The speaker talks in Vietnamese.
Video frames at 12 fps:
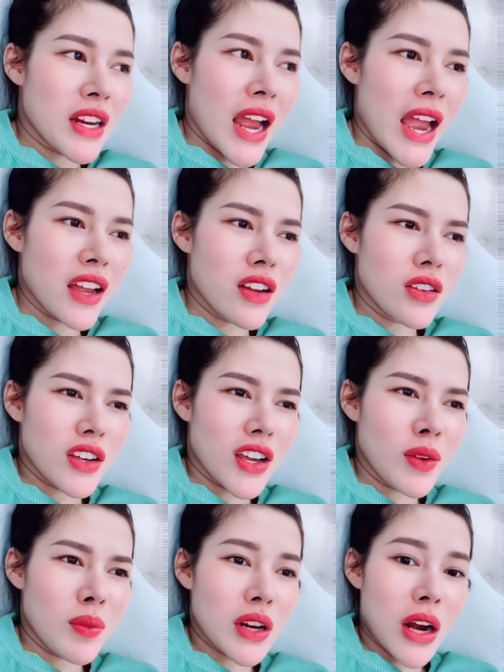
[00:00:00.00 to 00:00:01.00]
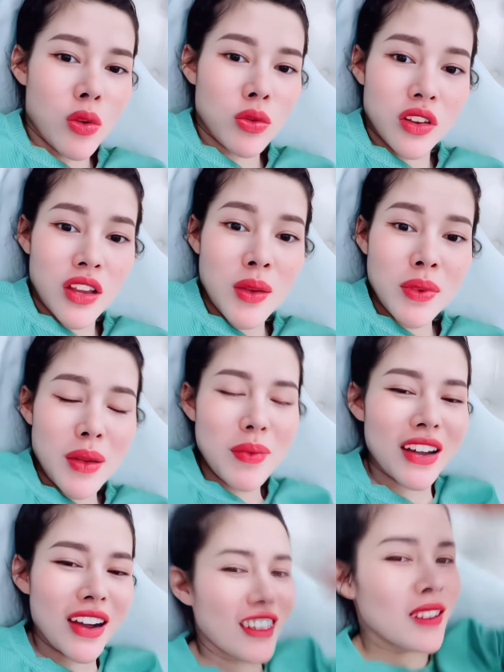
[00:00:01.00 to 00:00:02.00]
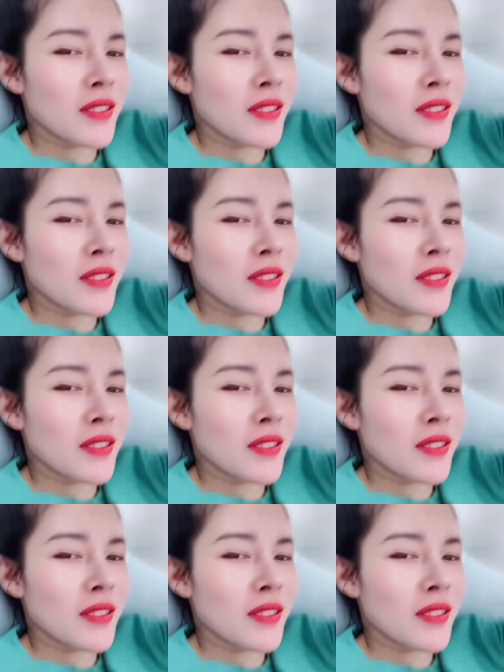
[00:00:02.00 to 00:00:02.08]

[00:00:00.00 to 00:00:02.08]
mình khác á cái bắt đầu tự nhiên thấy mắc